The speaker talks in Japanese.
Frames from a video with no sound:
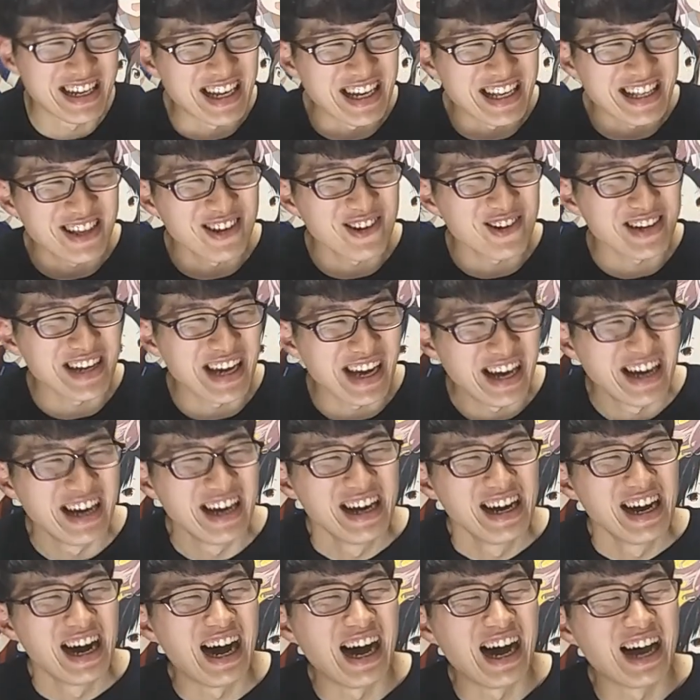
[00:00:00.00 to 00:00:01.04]
結局ね
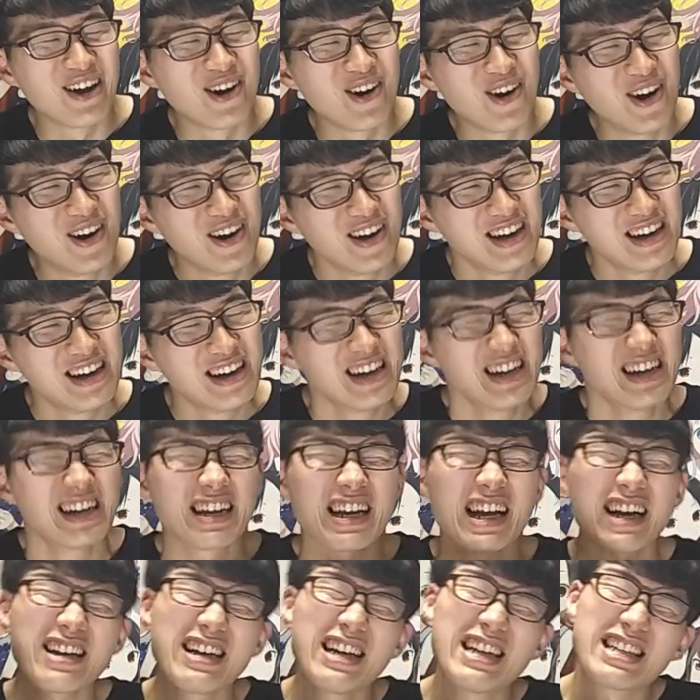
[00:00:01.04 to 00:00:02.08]
あの
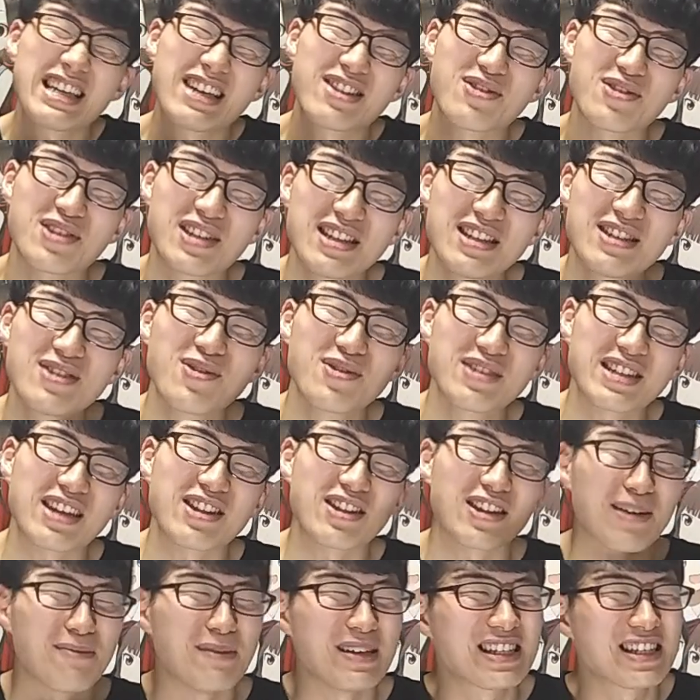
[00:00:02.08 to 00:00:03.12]
かぐやちゃんと四条ちゃん
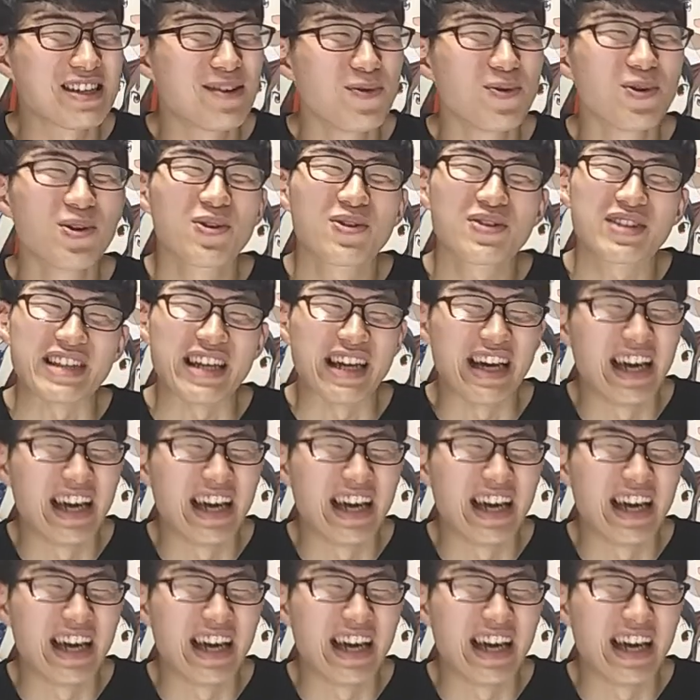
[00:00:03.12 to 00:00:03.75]
とかめっちゃおもろくて